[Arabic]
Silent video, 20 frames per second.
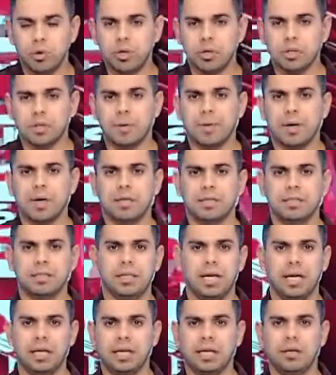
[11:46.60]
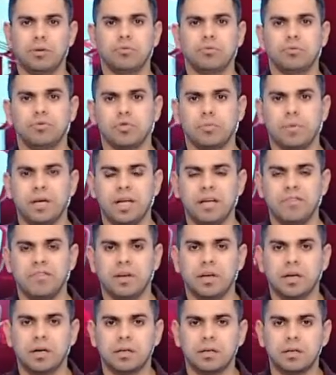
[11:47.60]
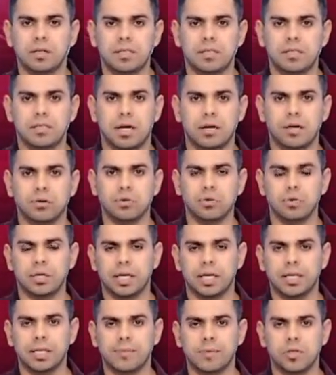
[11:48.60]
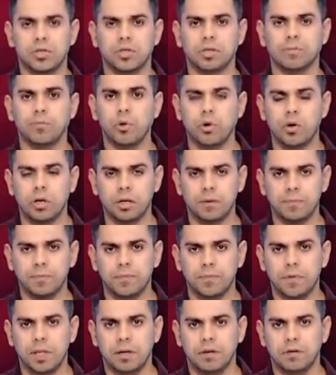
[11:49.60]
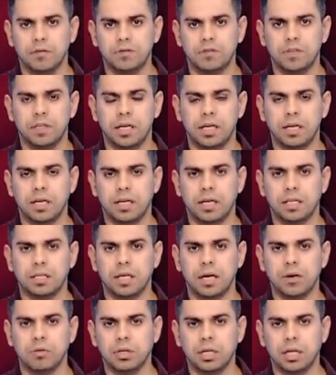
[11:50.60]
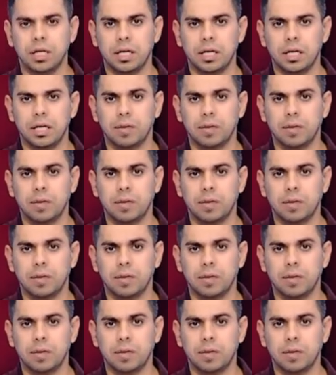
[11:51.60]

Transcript: بكره طبعا يعني لو زملائي في الاخراج يستعرضوا لنا كده ماتشات بكره في الدوري